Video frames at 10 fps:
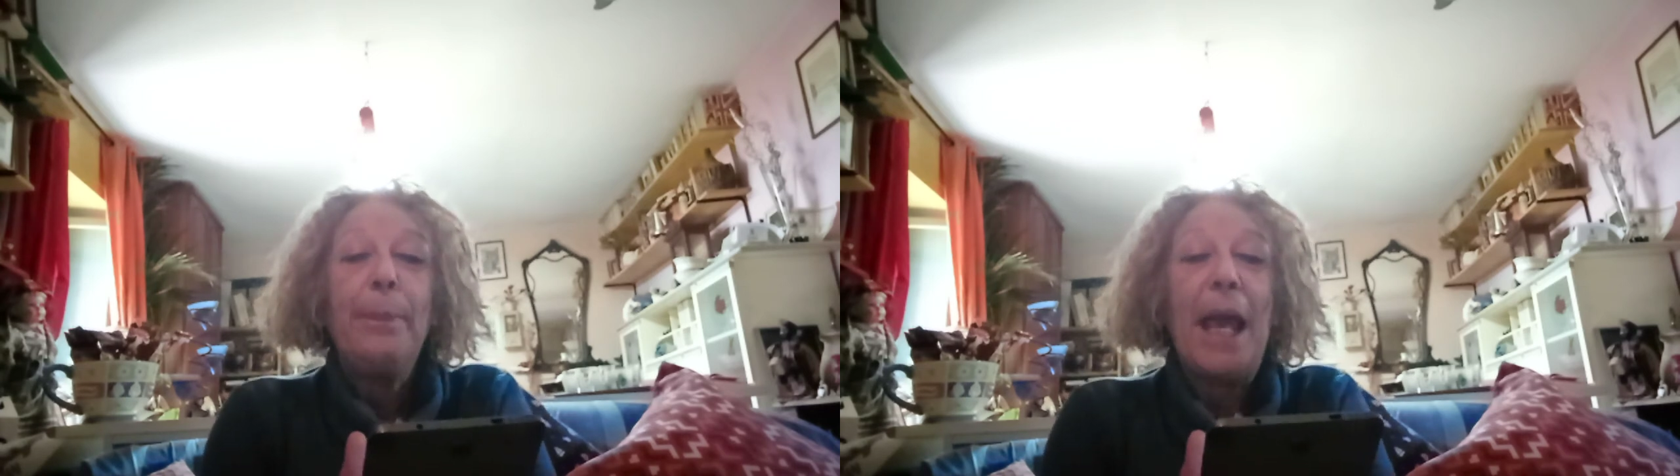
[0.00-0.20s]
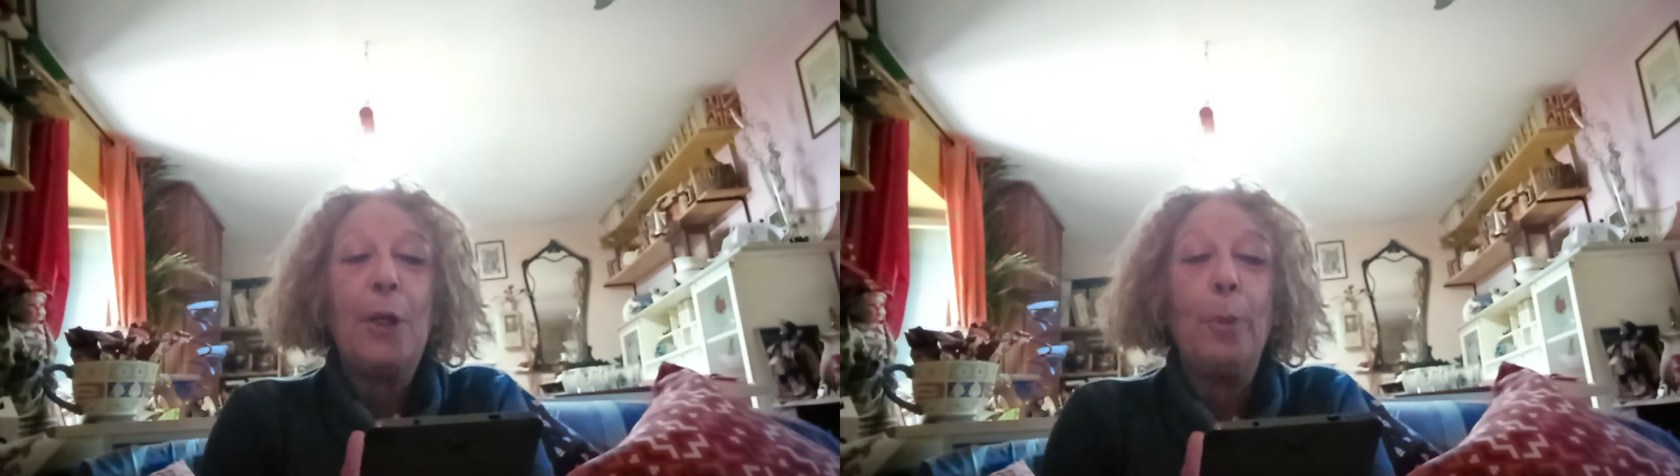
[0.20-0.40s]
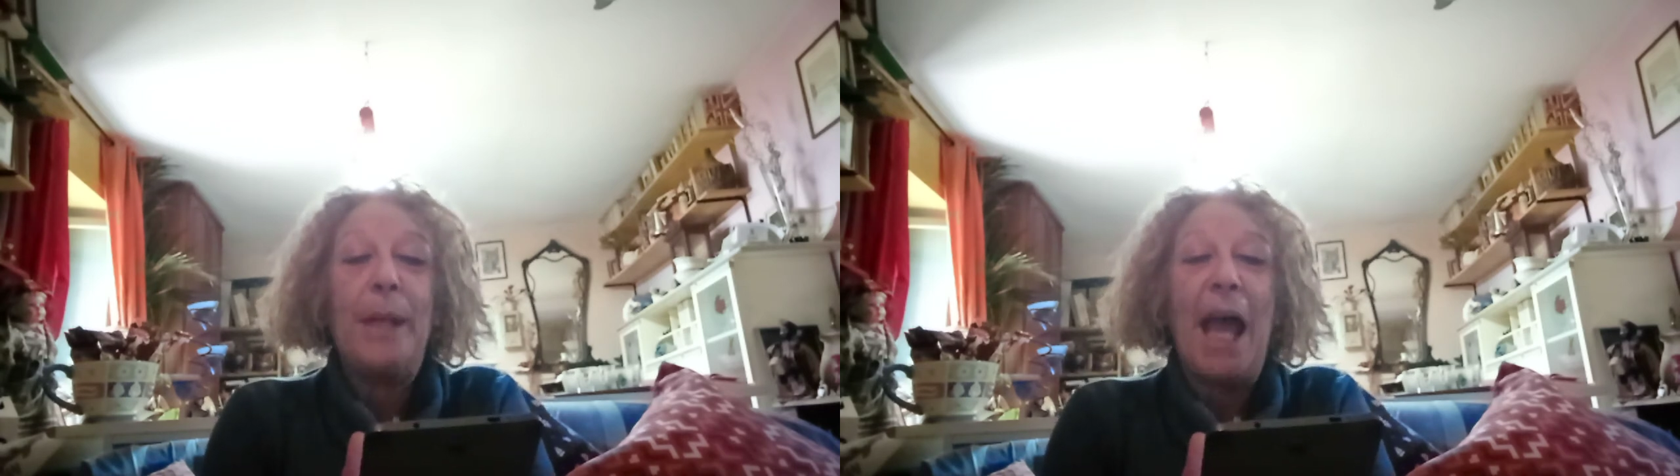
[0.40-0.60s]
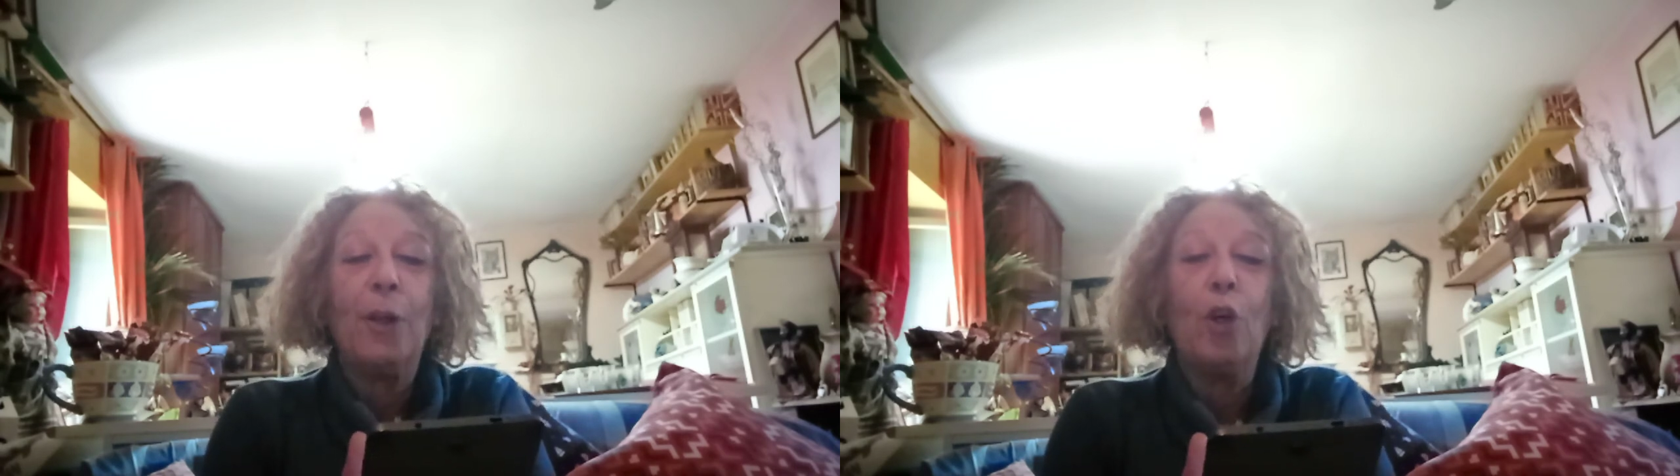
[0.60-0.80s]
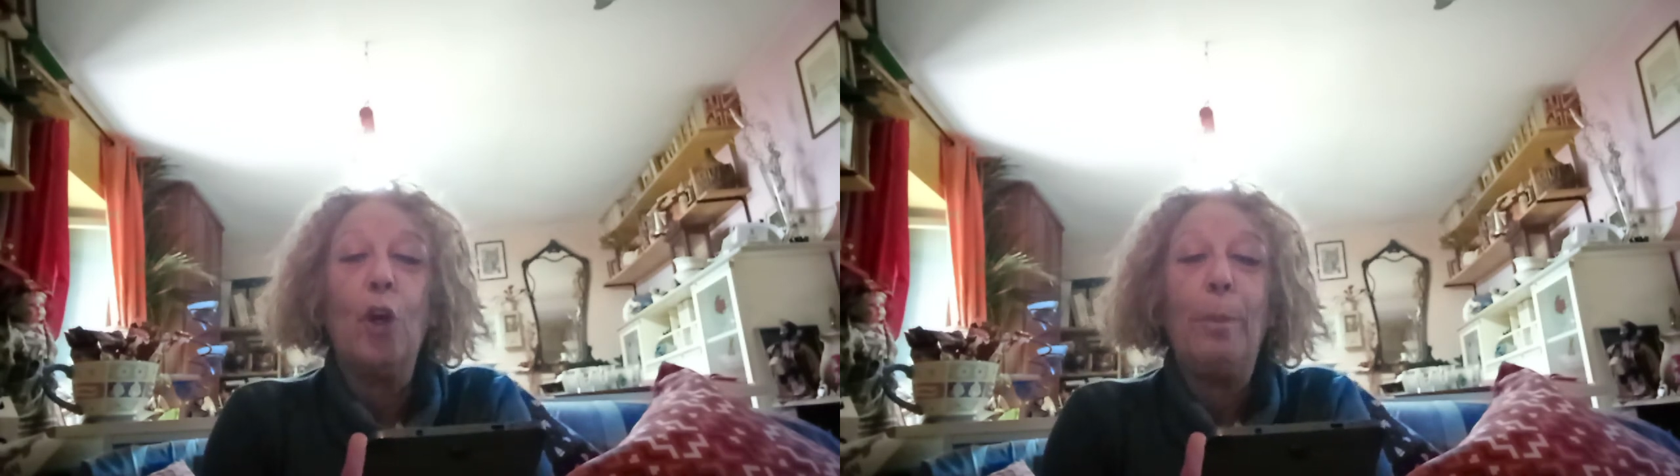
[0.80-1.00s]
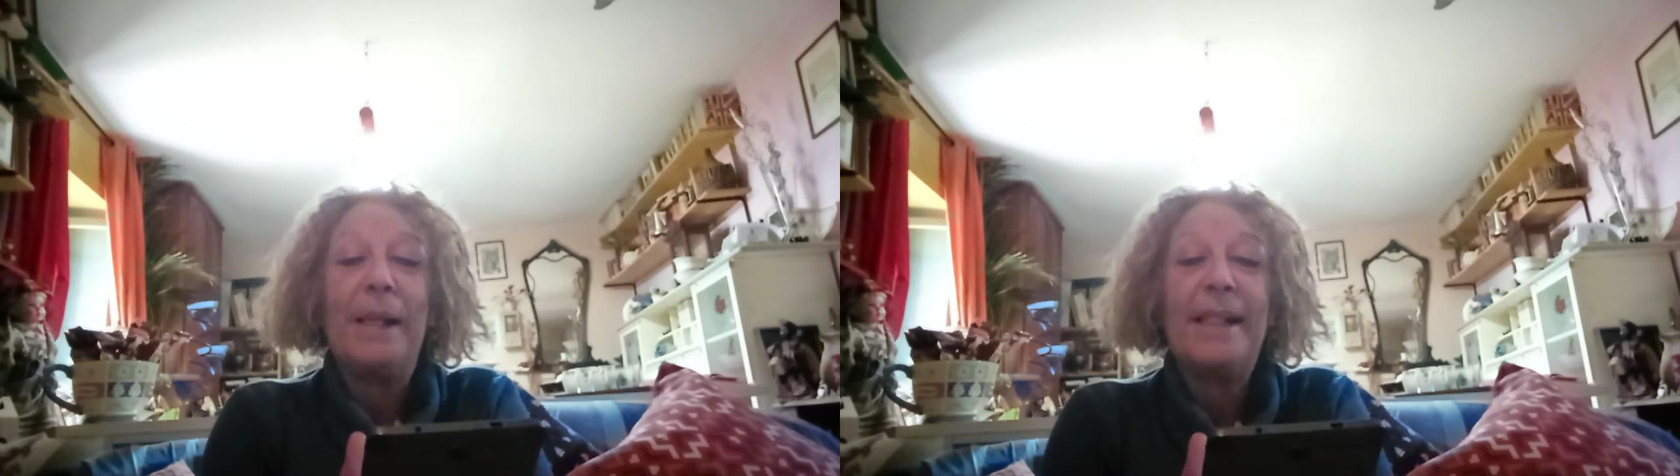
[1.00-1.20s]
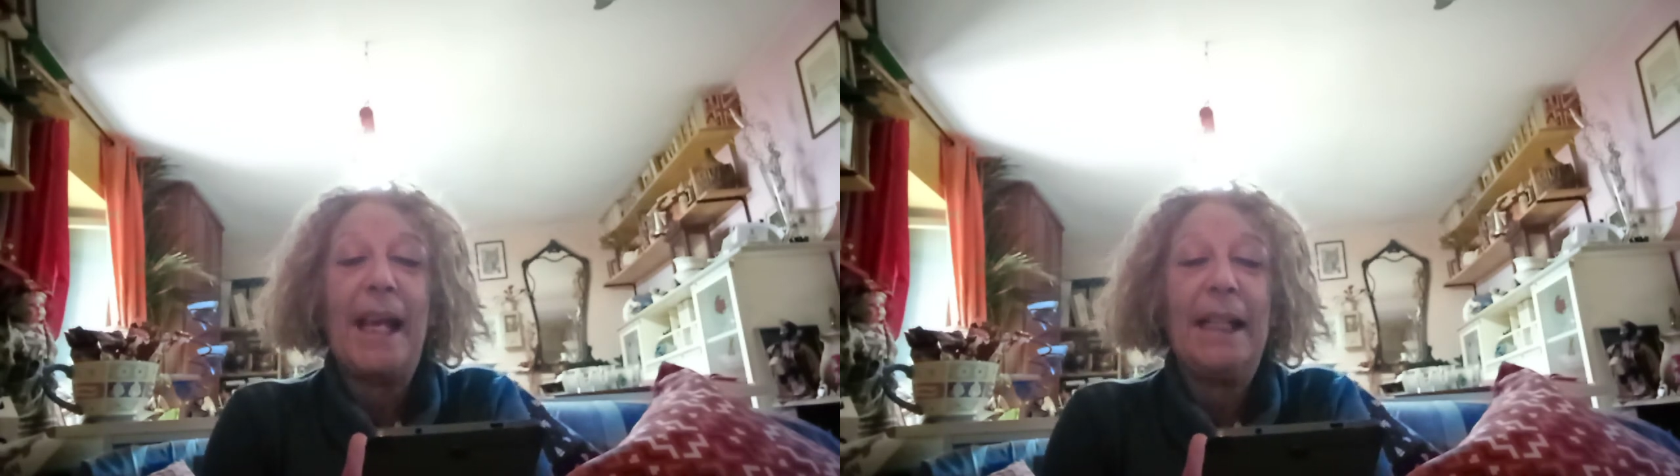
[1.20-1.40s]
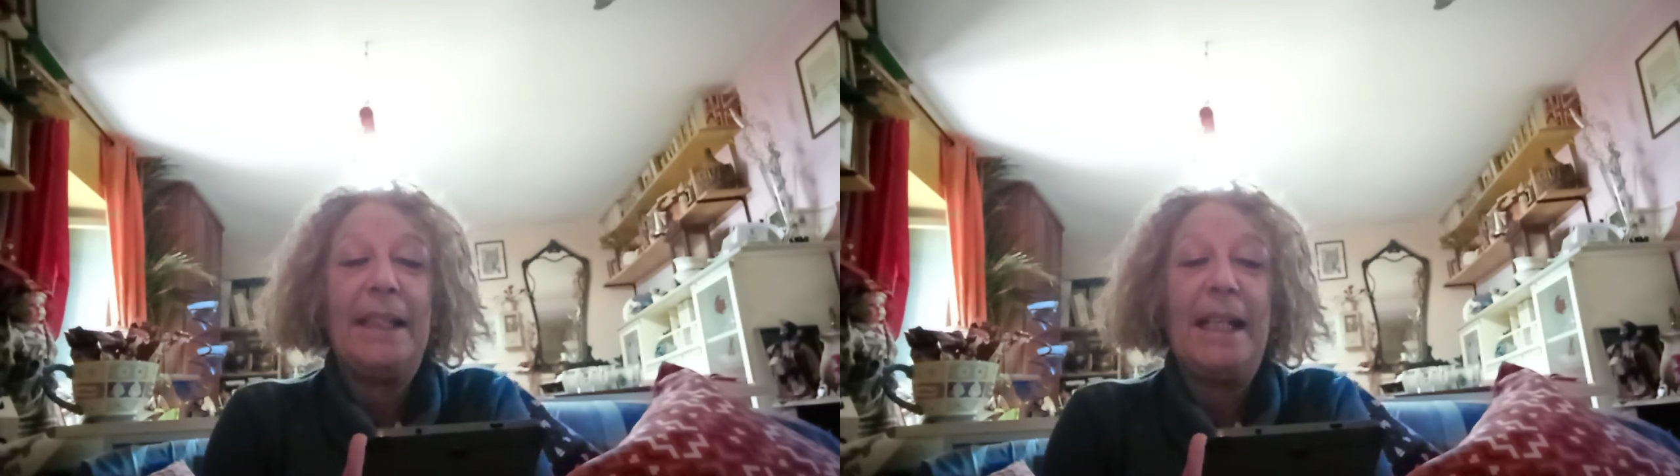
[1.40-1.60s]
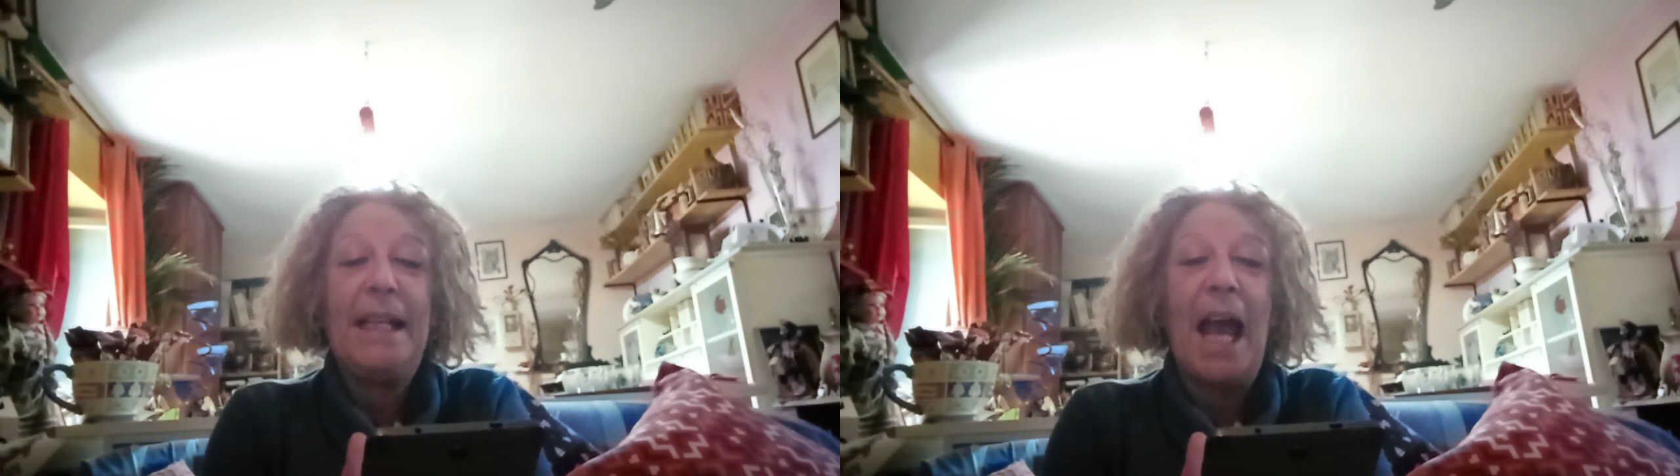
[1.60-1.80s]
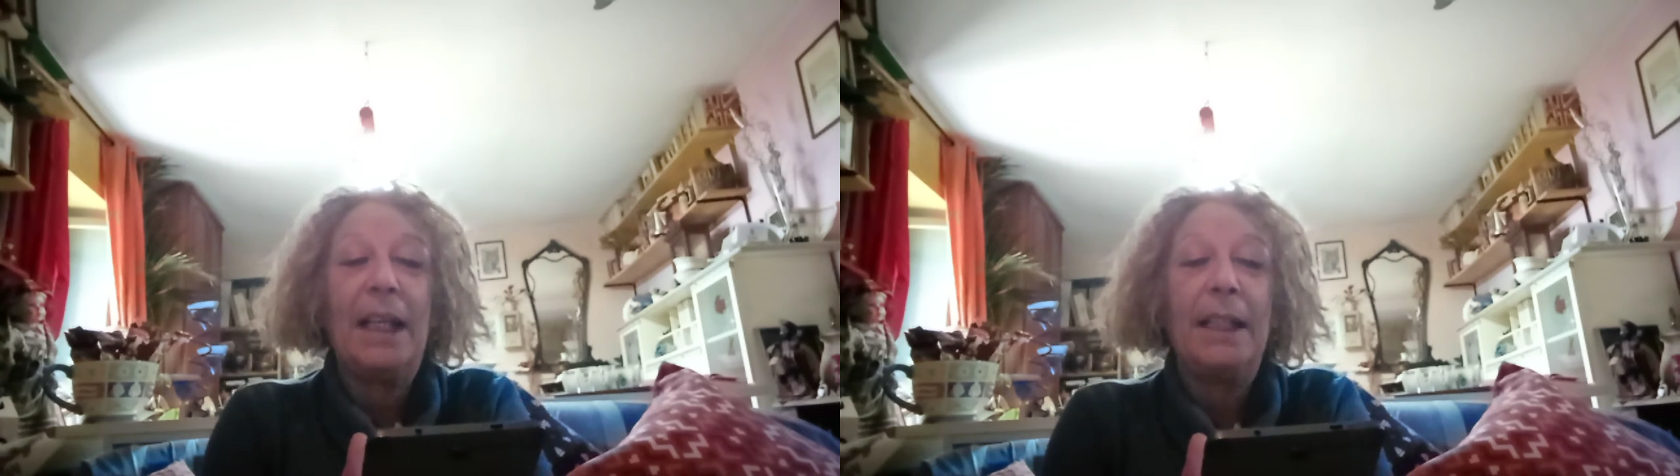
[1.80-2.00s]
Piano piano, col passare
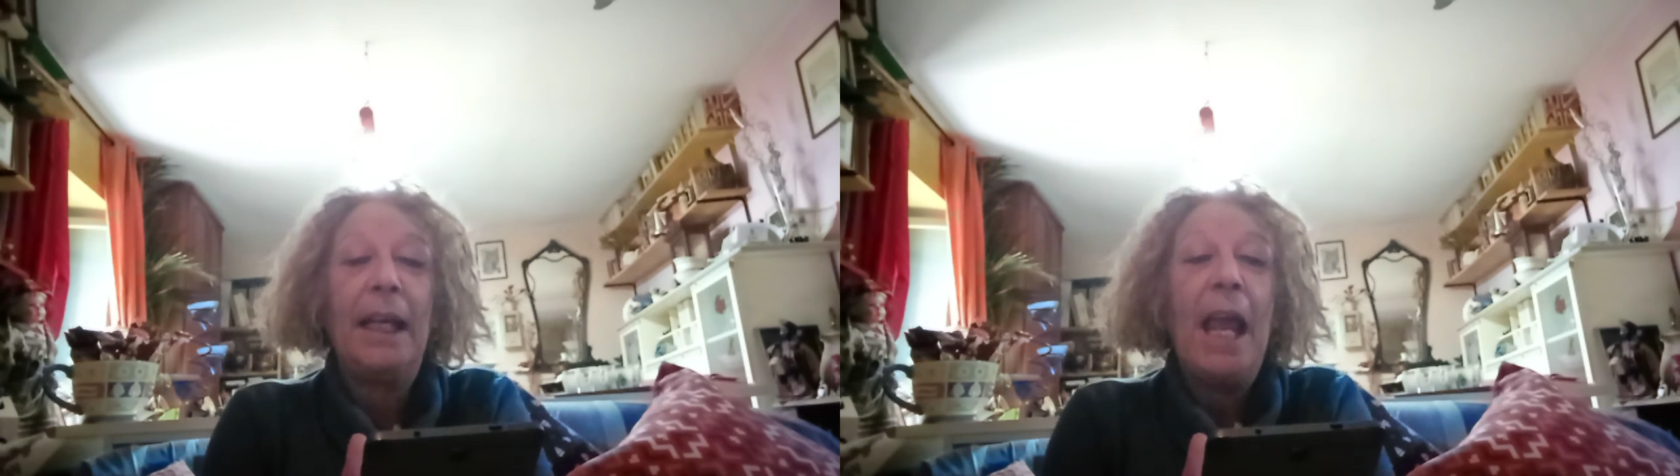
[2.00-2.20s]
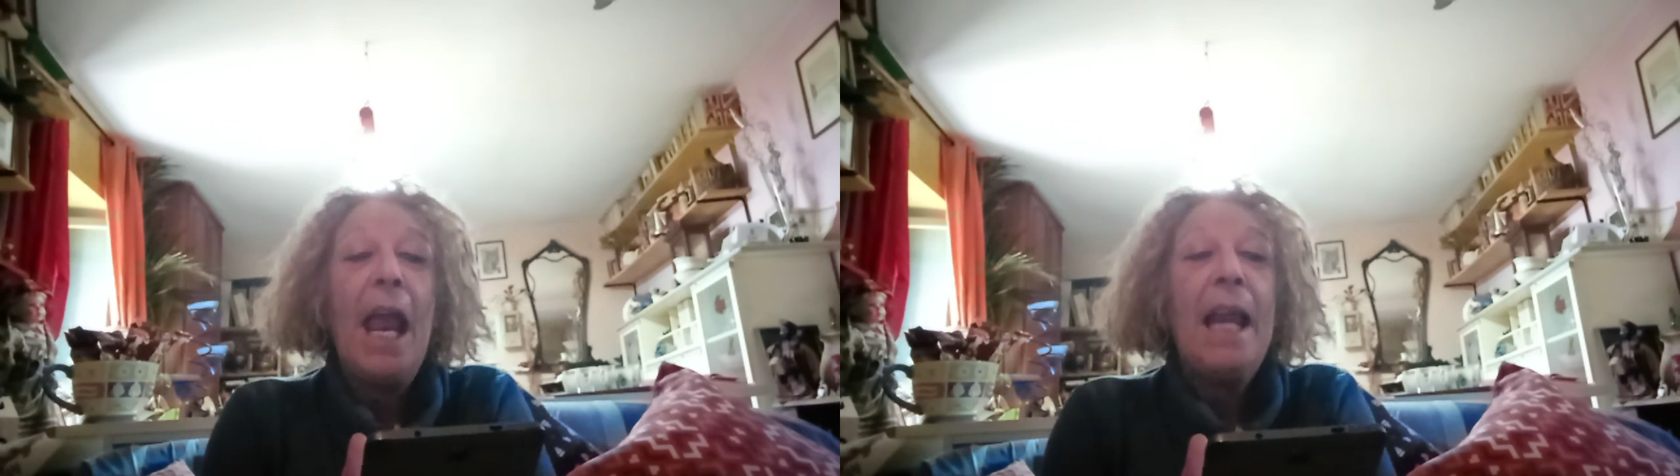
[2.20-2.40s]
degli anni,